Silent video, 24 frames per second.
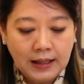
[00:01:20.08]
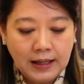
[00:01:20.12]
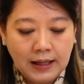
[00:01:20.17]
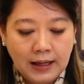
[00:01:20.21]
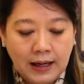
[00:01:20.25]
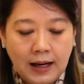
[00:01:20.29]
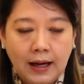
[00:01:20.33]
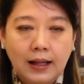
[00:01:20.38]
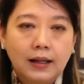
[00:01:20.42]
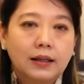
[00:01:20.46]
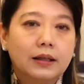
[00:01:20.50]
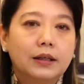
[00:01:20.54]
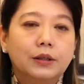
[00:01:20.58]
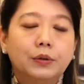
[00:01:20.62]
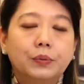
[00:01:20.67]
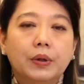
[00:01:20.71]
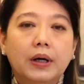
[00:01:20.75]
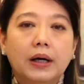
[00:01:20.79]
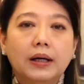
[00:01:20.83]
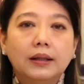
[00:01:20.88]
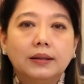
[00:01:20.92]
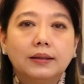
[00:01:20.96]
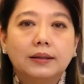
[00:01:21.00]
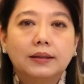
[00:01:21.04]
Hal
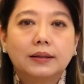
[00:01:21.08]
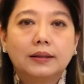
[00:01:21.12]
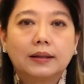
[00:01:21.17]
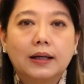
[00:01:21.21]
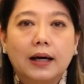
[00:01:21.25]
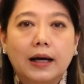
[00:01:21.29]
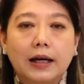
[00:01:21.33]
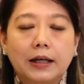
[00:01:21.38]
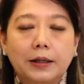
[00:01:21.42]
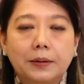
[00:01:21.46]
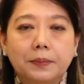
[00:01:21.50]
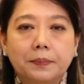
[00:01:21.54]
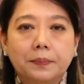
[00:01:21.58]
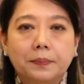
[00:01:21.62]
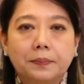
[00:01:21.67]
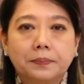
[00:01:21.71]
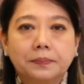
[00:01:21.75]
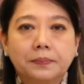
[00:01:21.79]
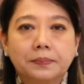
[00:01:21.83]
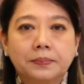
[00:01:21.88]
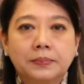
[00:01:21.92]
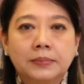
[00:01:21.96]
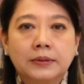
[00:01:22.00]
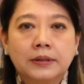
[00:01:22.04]
kedua terkait
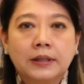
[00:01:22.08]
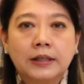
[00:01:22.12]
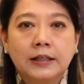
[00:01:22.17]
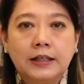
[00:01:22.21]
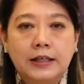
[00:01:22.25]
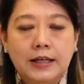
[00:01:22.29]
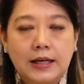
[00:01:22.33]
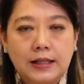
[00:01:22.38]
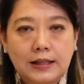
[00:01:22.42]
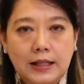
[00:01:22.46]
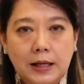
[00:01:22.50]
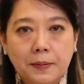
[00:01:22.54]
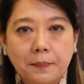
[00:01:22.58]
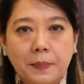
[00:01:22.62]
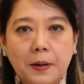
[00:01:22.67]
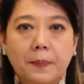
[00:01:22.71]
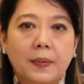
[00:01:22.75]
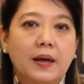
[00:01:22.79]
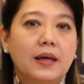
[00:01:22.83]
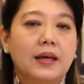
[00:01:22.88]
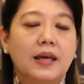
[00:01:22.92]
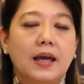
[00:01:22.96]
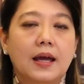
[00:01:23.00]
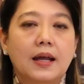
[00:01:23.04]
kegiatan
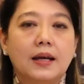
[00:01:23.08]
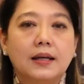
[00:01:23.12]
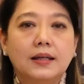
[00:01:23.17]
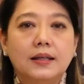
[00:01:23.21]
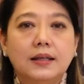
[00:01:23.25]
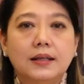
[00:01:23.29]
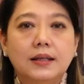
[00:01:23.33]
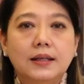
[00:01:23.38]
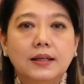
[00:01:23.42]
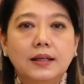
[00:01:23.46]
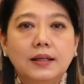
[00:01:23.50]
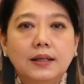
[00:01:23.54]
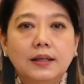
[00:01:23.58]
PPINI e,